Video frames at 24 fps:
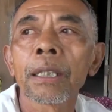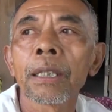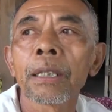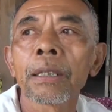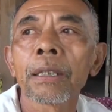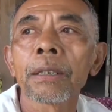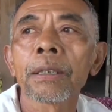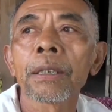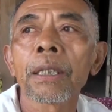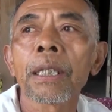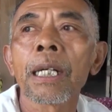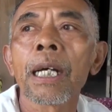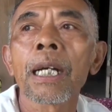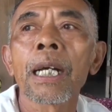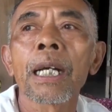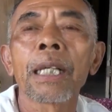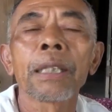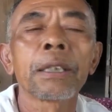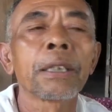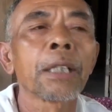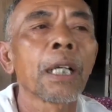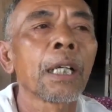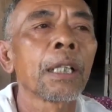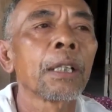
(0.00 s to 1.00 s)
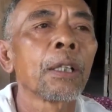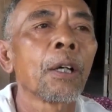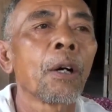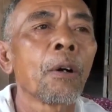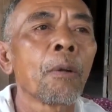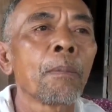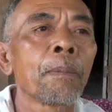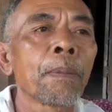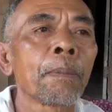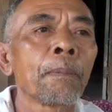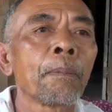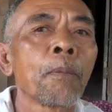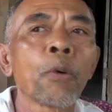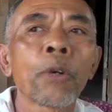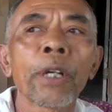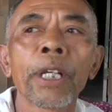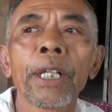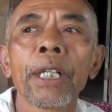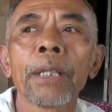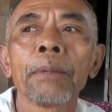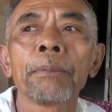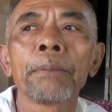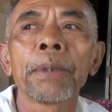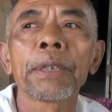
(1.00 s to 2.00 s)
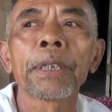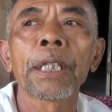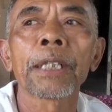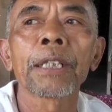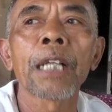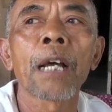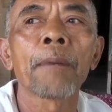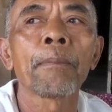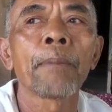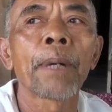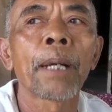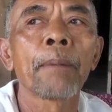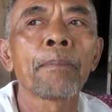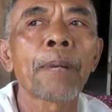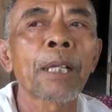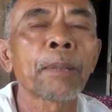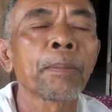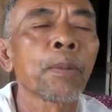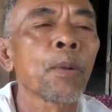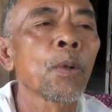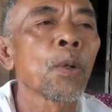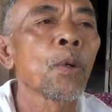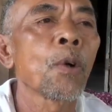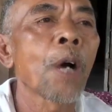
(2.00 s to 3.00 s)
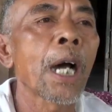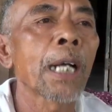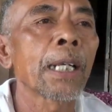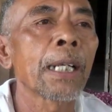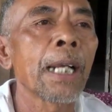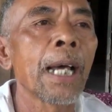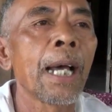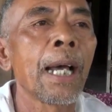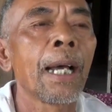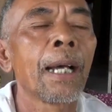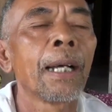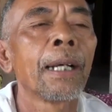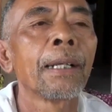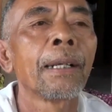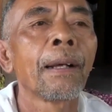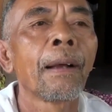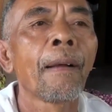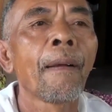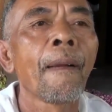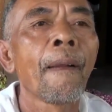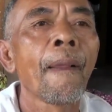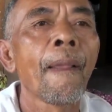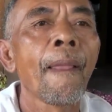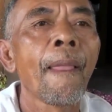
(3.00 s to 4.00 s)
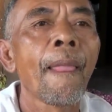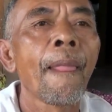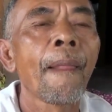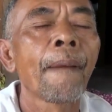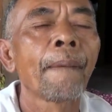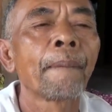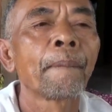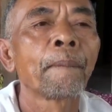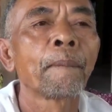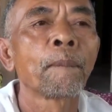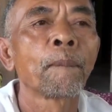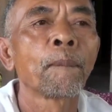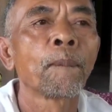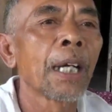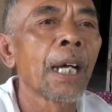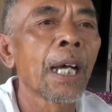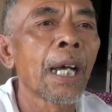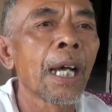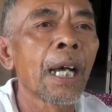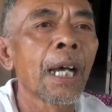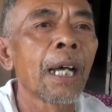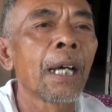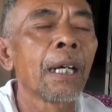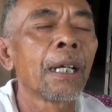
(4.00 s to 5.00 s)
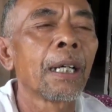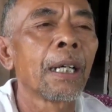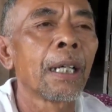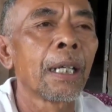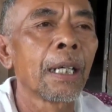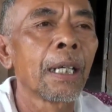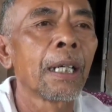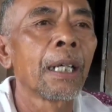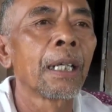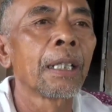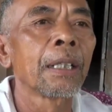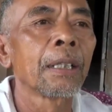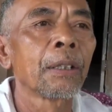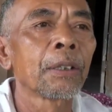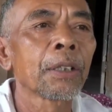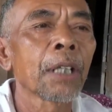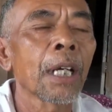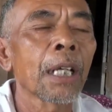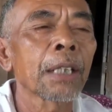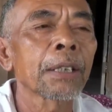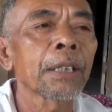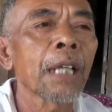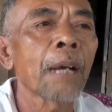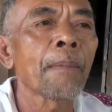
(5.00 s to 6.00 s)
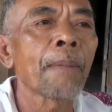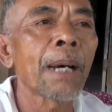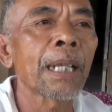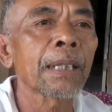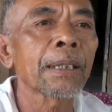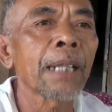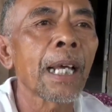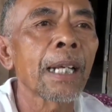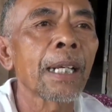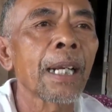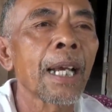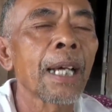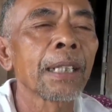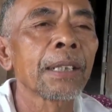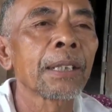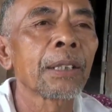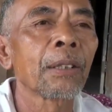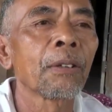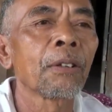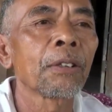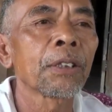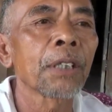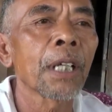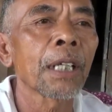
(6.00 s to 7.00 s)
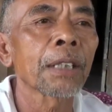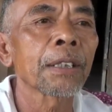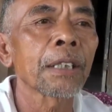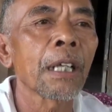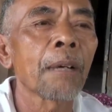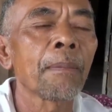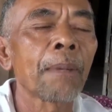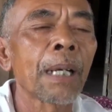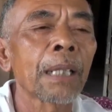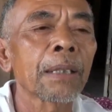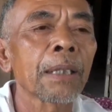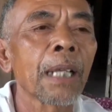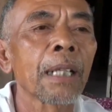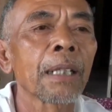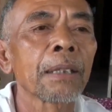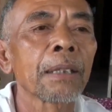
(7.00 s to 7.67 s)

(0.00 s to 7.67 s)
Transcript: sekarang aja ya mungkin bisa nyampe 40-an lah. Hmm tembakau ya? Uh, uh, ya, sakat samatan lah istilah sakat samatan.